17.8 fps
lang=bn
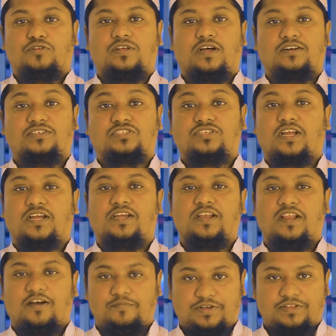প্রধান
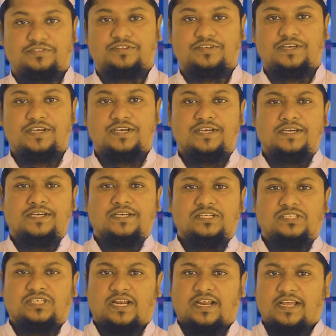শাকিল আহমেদ
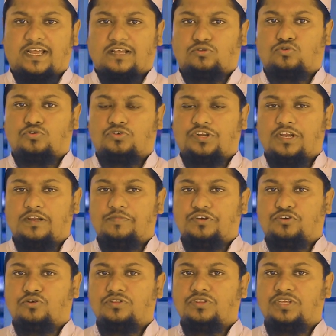যারা একাত্তর
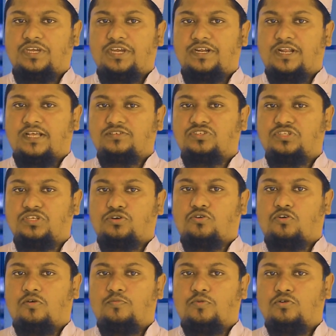টেলিভিশন থেকে
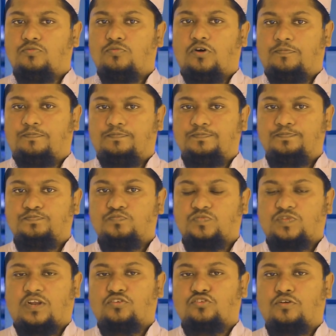নাস্তিক্য মনোভব
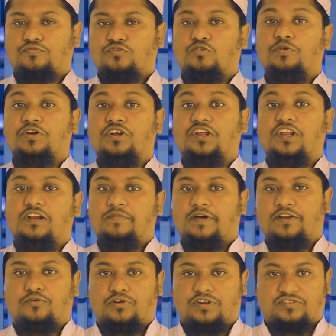তারা সবসময়
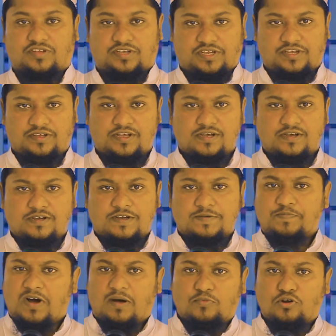ডেলিভারি করে থাকে
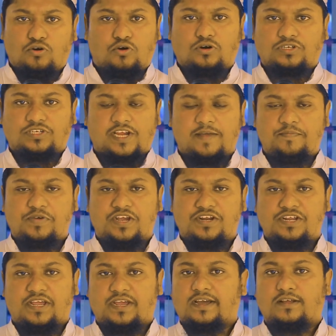মামুনুল হক সাহেবকে
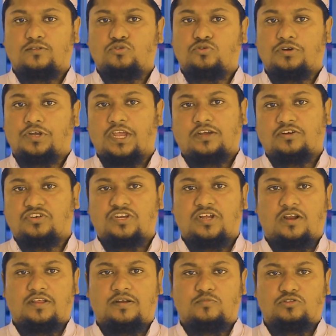নিয়ে একাত্তর
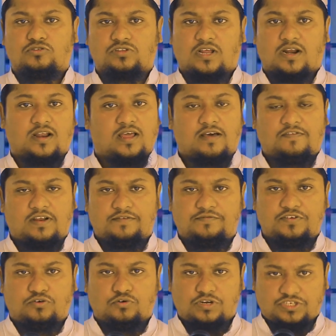খেকশিয়ালের মতো তারা
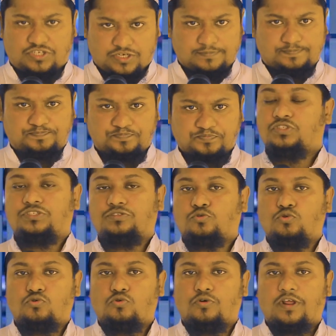লাফালাফি করেছে
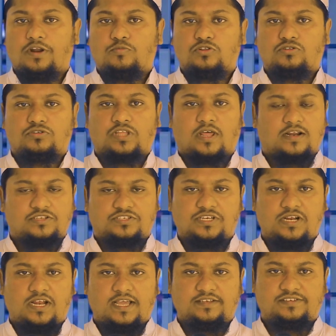কুকুরের মতো তারা
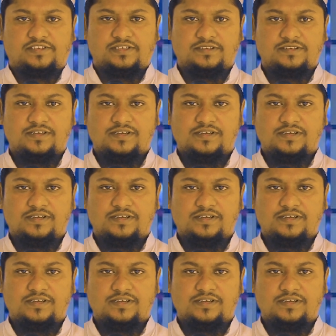চিল্লাইছে